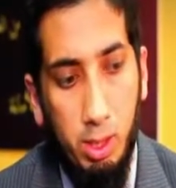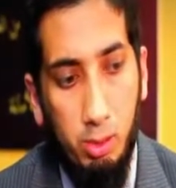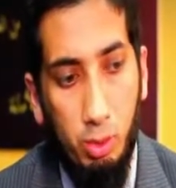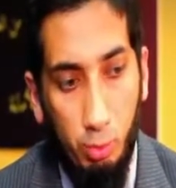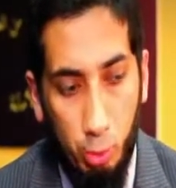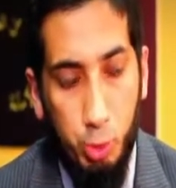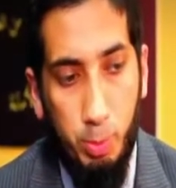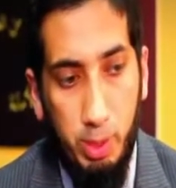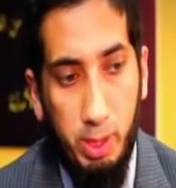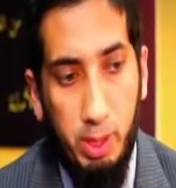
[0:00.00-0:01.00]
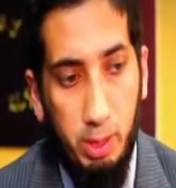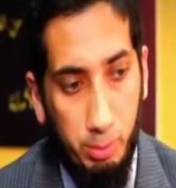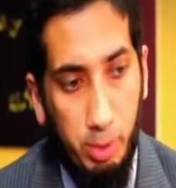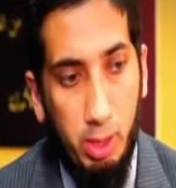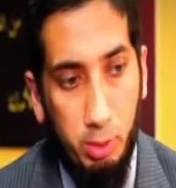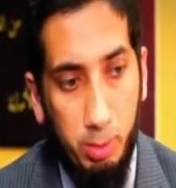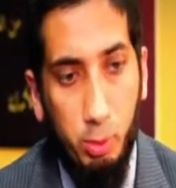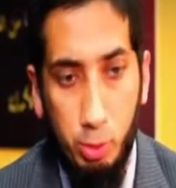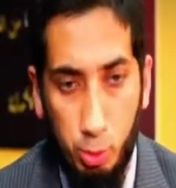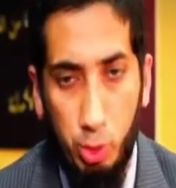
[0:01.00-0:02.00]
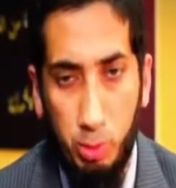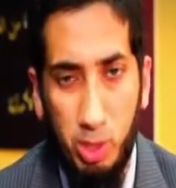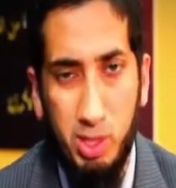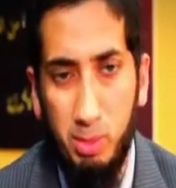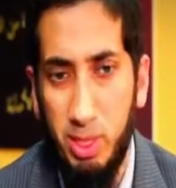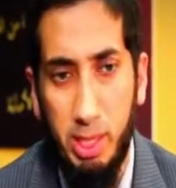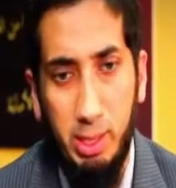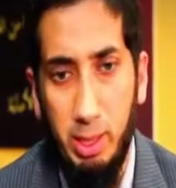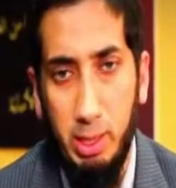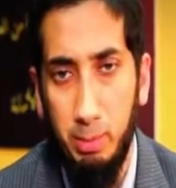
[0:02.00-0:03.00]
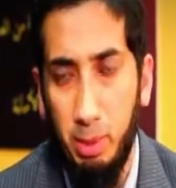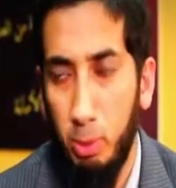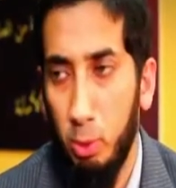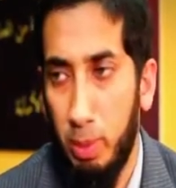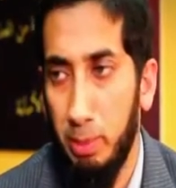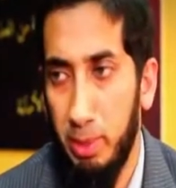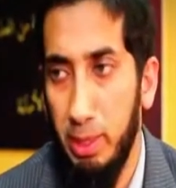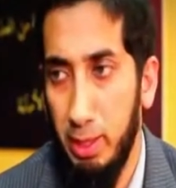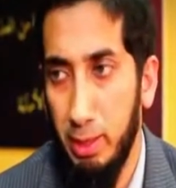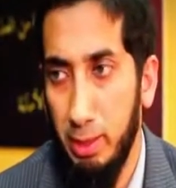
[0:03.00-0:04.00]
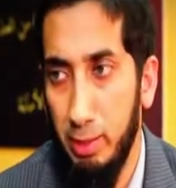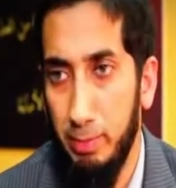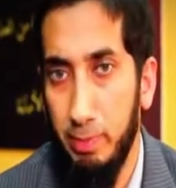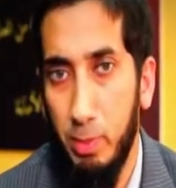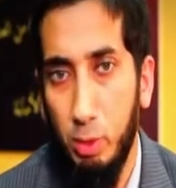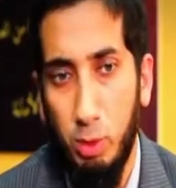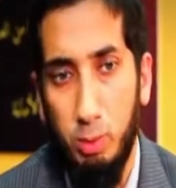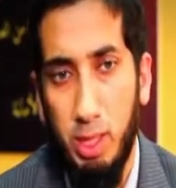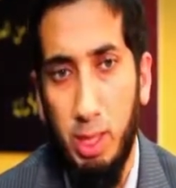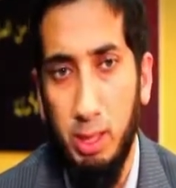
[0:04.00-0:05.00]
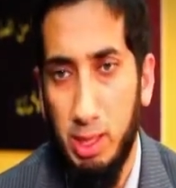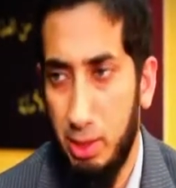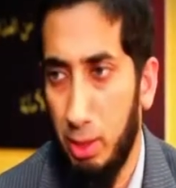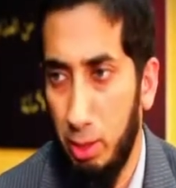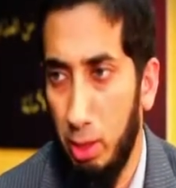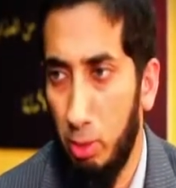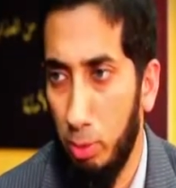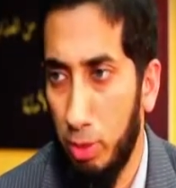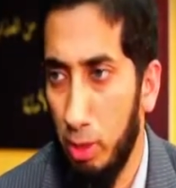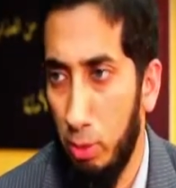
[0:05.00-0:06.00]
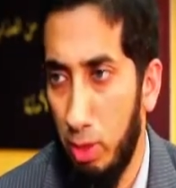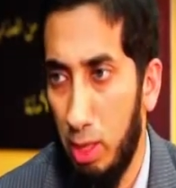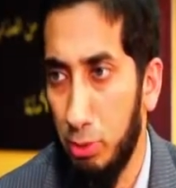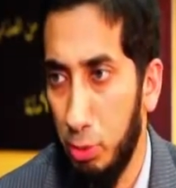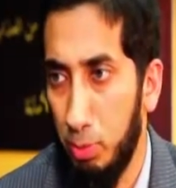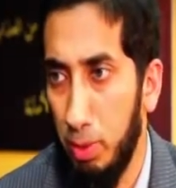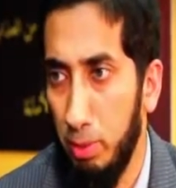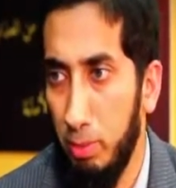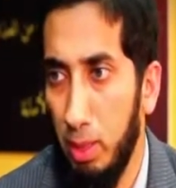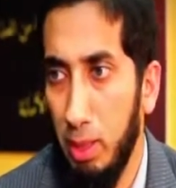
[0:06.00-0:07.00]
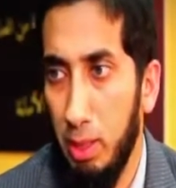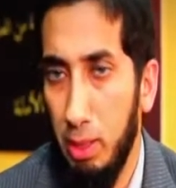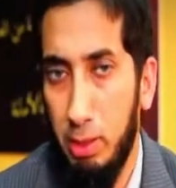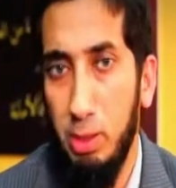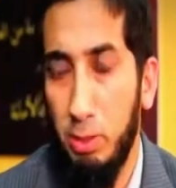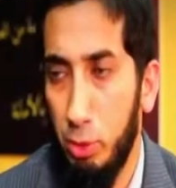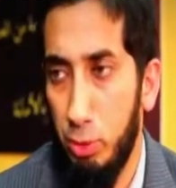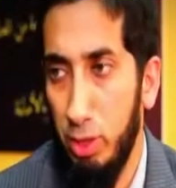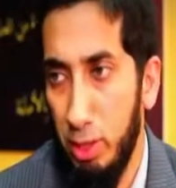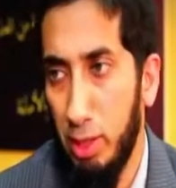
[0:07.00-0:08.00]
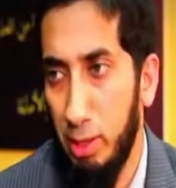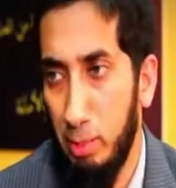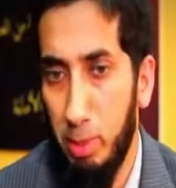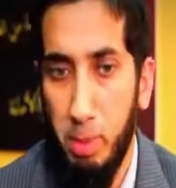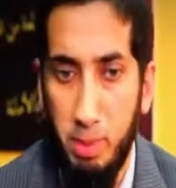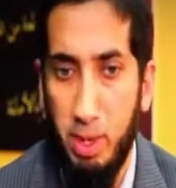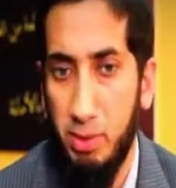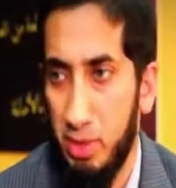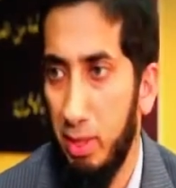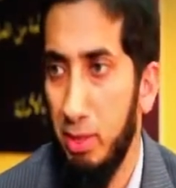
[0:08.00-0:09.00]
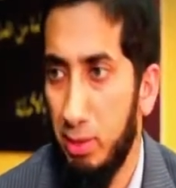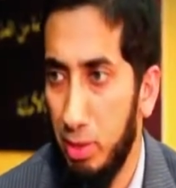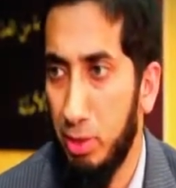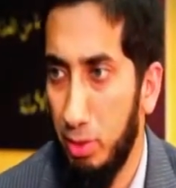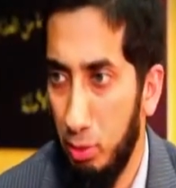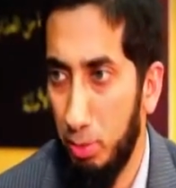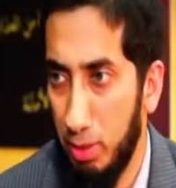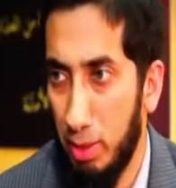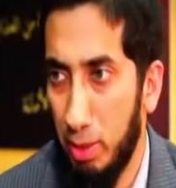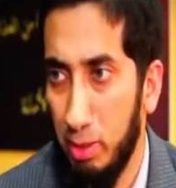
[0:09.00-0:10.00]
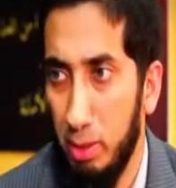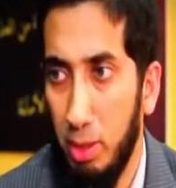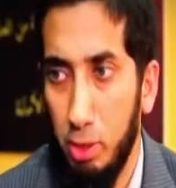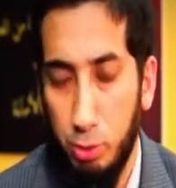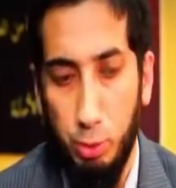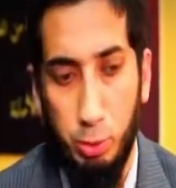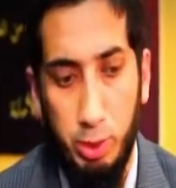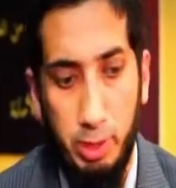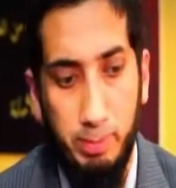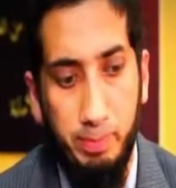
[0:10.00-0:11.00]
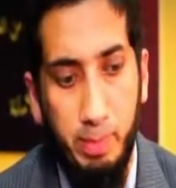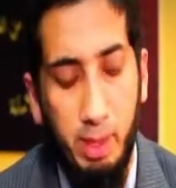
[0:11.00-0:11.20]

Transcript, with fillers: तो वो कुछ पढ़ी अलहमदिल्ला उसमें कुछ थोड़ी बहुत समझ आ रही थी लेकिन फिर भी कोई बात बनी नहीं थी क्योंकि वो बड़ा हल्का सा करिकुलम होता है कोई ख़ास उसमें इतनी तोज्जो नहीं दी जाती अरबी में मैथ साइंस हिस्ट्री उन पर ज़्यादा ज़ोर होता है